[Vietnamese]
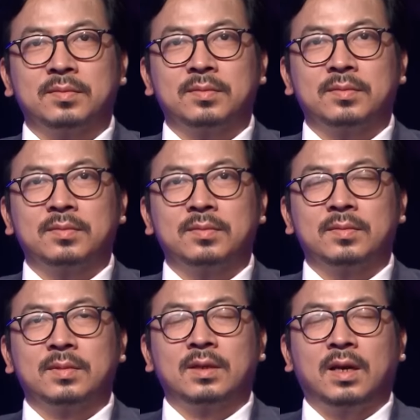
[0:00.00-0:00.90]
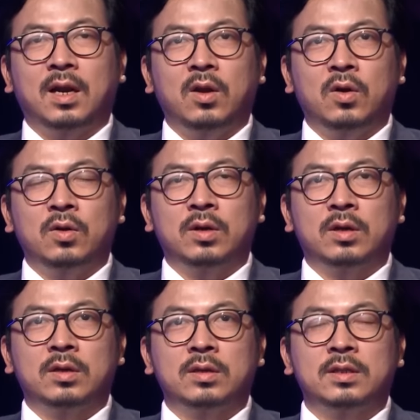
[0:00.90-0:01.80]
alo alo
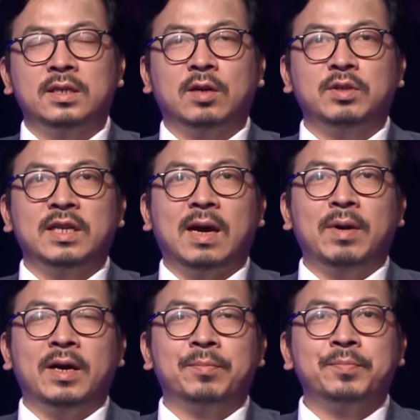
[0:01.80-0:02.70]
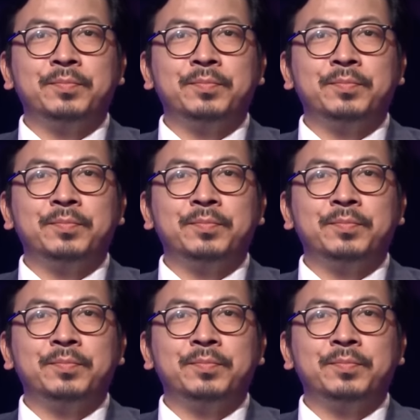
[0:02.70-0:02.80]
xin chào vâng. chị năm ạ